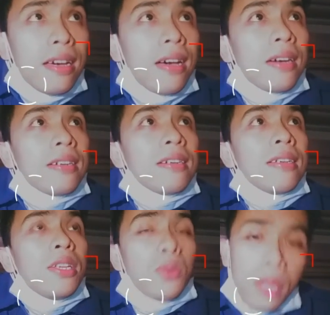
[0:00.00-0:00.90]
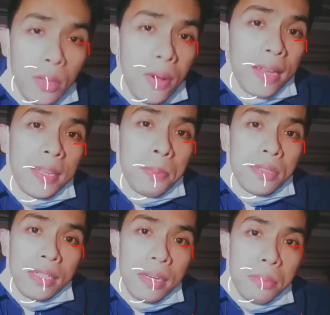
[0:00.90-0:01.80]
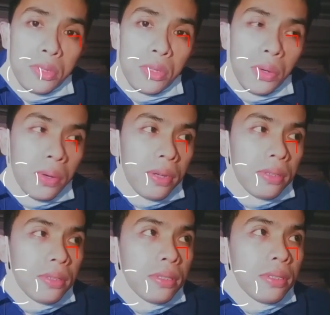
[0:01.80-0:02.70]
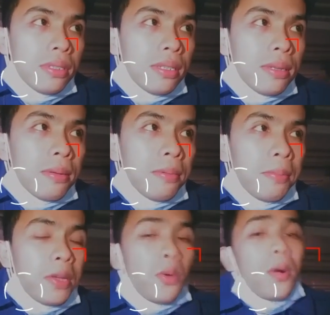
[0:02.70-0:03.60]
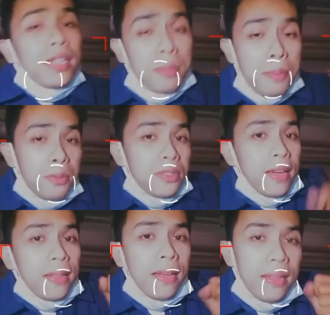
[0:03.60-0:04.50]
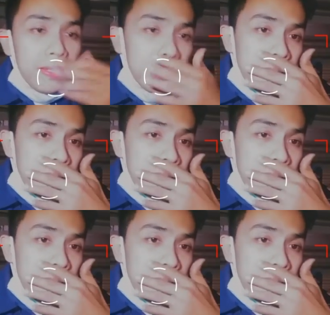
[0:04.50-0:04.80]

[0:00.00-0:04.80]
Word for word: na ito na daw ang katapusan ng mundo. Pero wag naman po sana.